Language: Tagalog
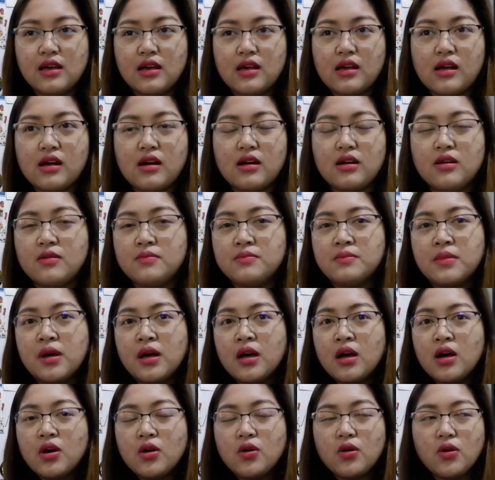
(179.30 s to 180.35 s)
Um,
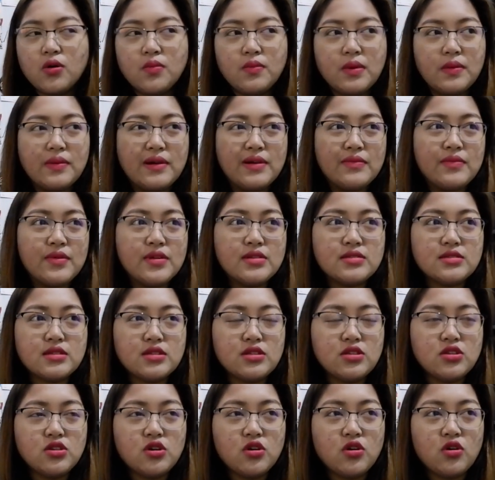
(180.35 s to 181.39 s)
kung
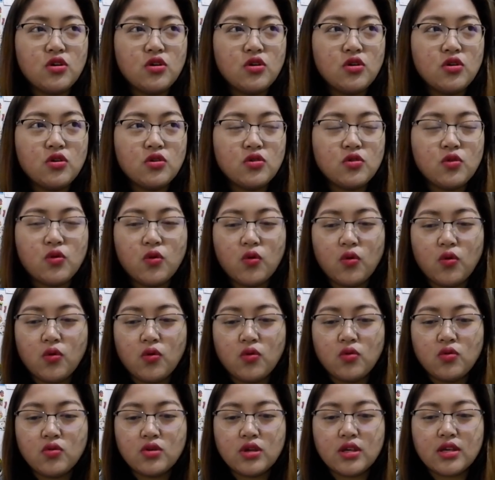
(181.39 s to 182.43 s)
mapapansin nyo,
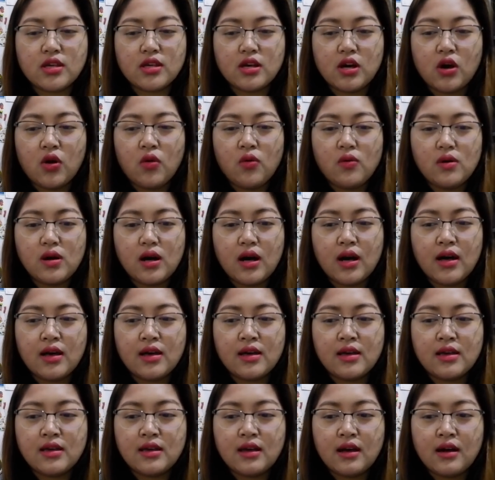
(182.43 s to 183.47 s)
kung ikaw
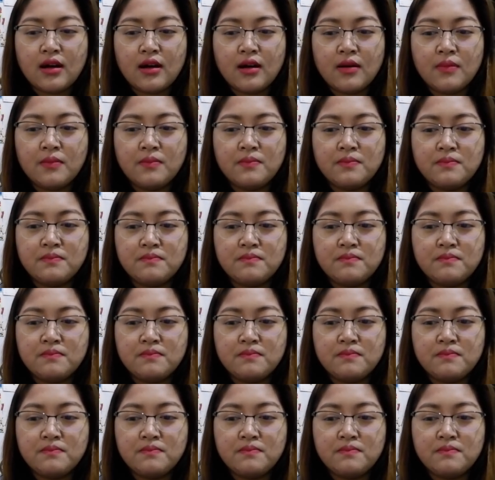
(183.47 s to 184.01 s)
ay um,